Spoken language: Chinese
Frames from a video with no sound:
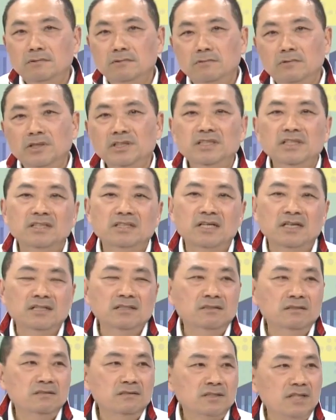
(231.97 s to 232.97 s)
我得
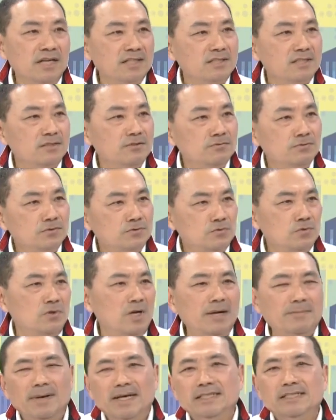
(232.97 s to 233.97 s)
跟蔡政府说，
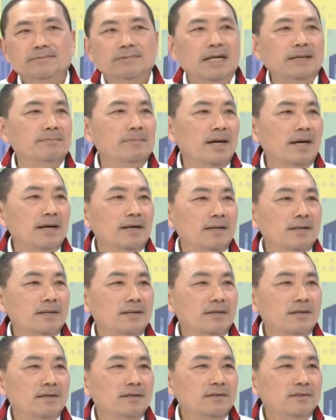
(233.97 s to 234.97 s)
阿卖去买嘛。
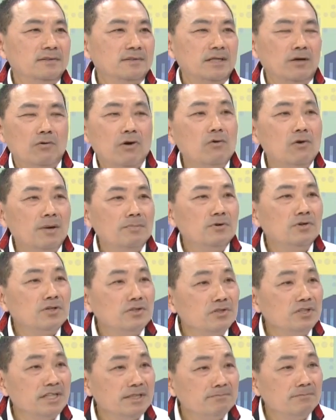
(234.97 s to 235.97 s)
嗯。但我还不
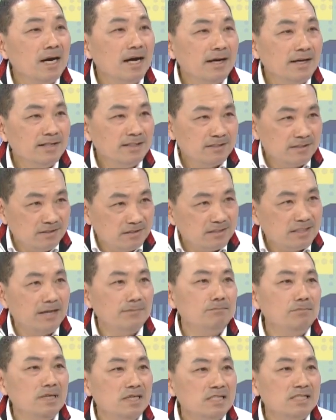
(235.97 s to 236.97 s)
可怜嘛，是
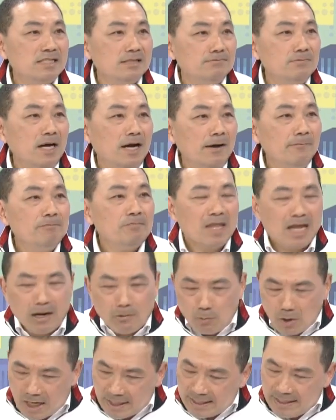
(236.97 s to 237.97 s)
在避险嘛。是。那
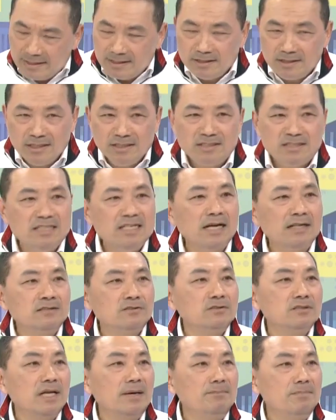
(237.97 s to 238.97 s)
我讲，你既然
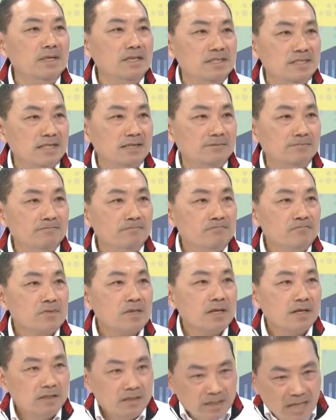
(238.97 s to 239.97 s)
是在避险，
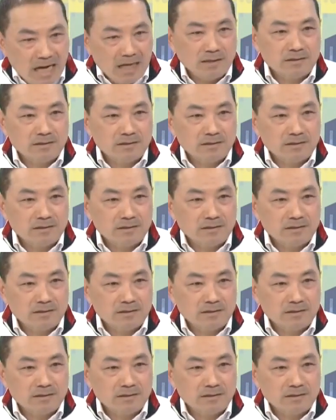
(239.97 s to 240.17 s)
那